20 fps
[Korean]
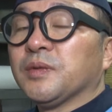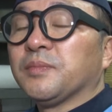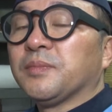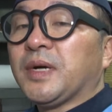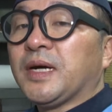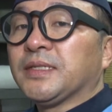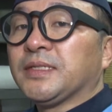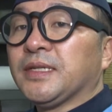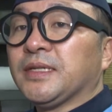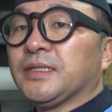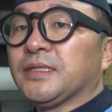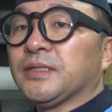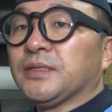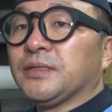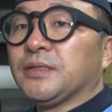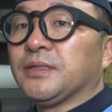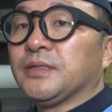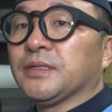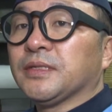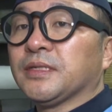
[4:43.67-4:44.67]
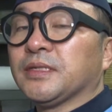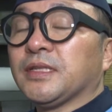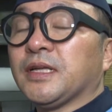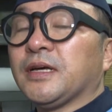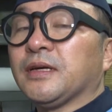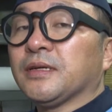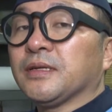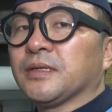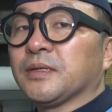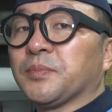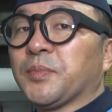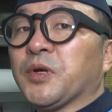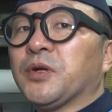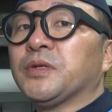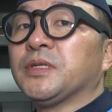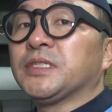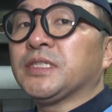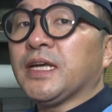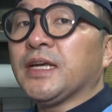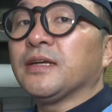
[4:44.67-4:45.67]
맛에서 그닥
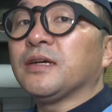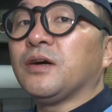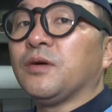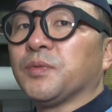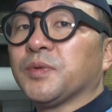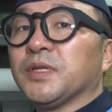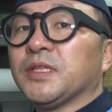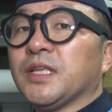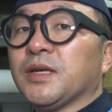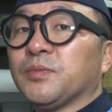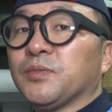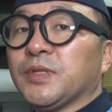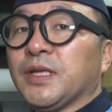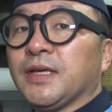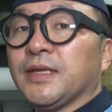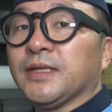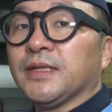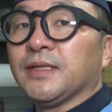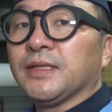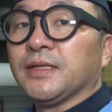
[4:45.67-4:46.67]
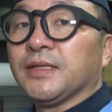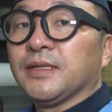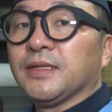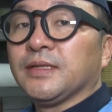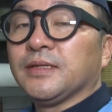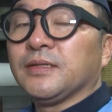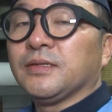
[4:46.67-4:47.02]
별 차이가 없기 때문에 그래요?